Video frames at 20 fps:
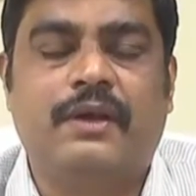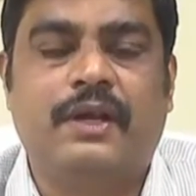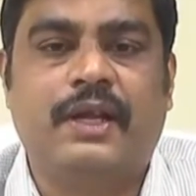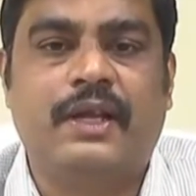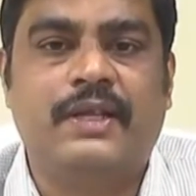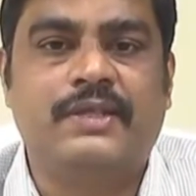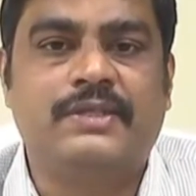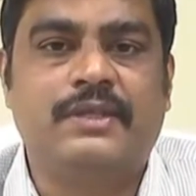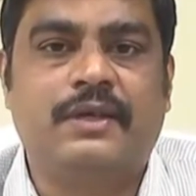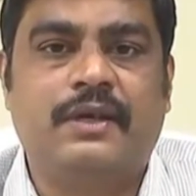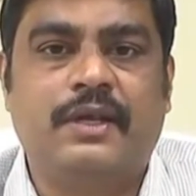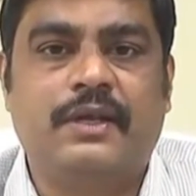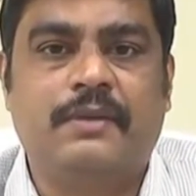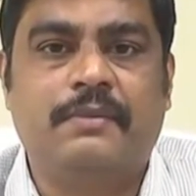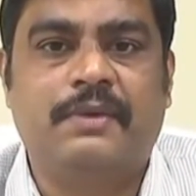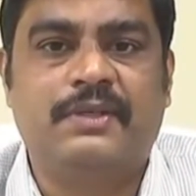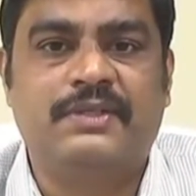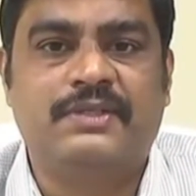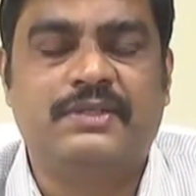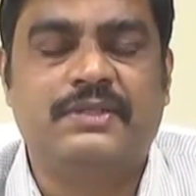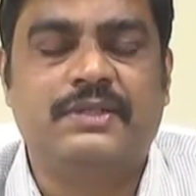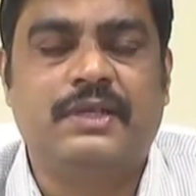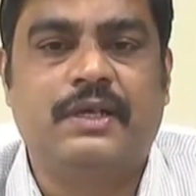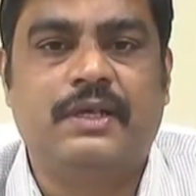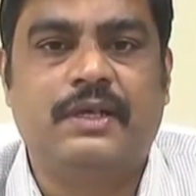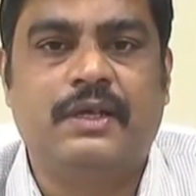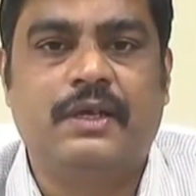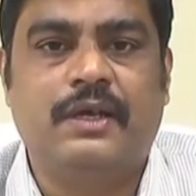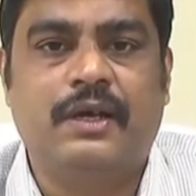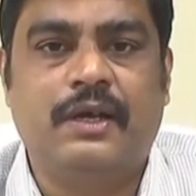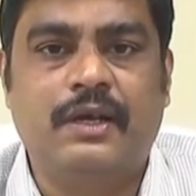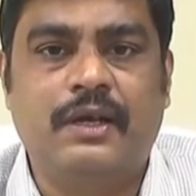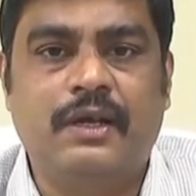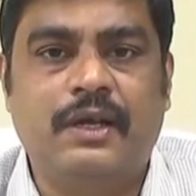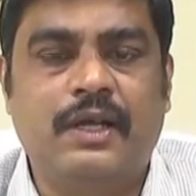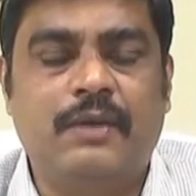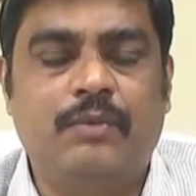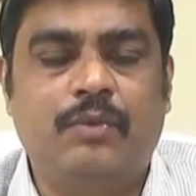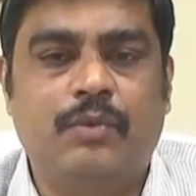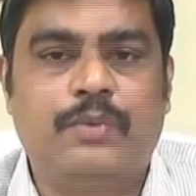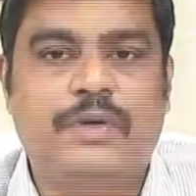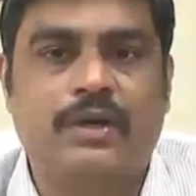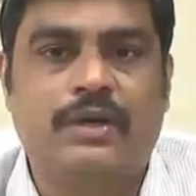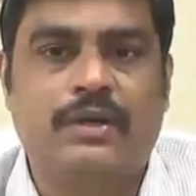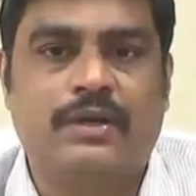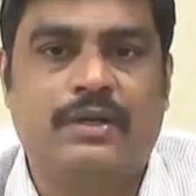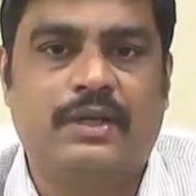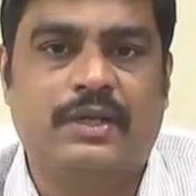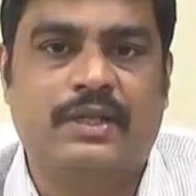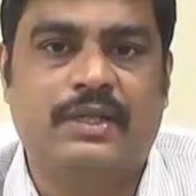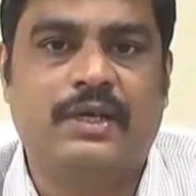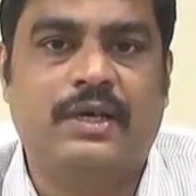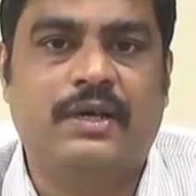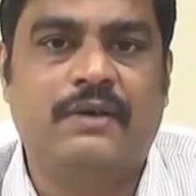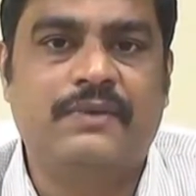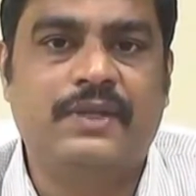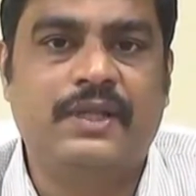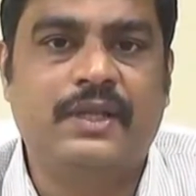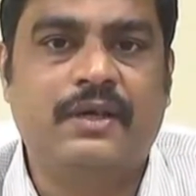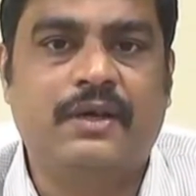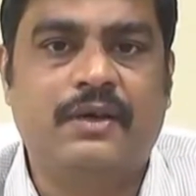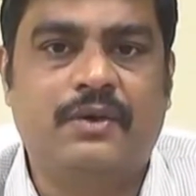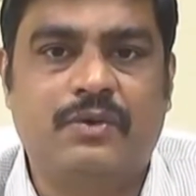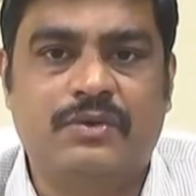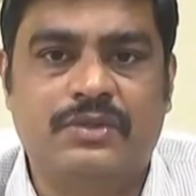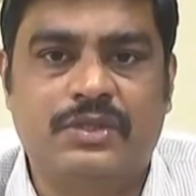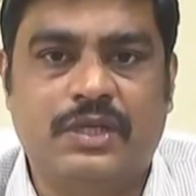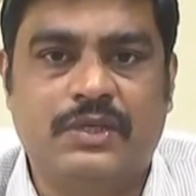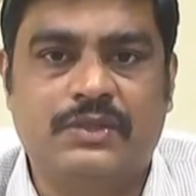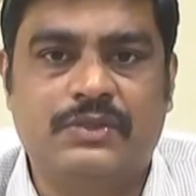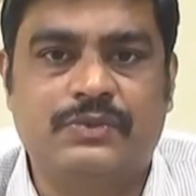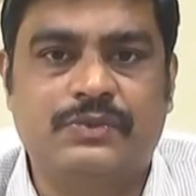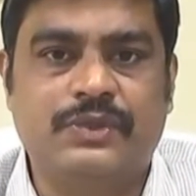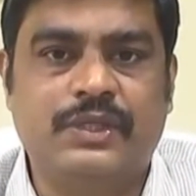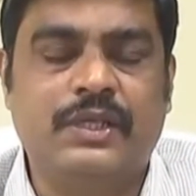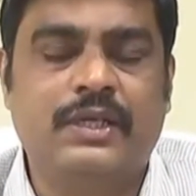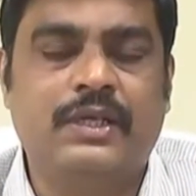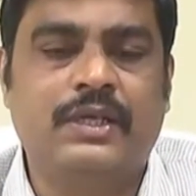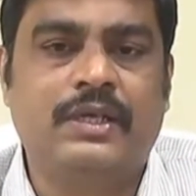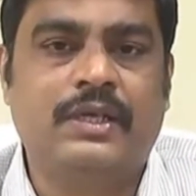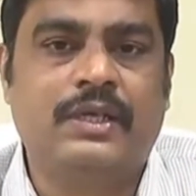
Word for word: రైల్స్ కానీ బస్సెస్ కానీ అన్ని మూమెంట్ యథావిధిగా కొనసాగుతుంది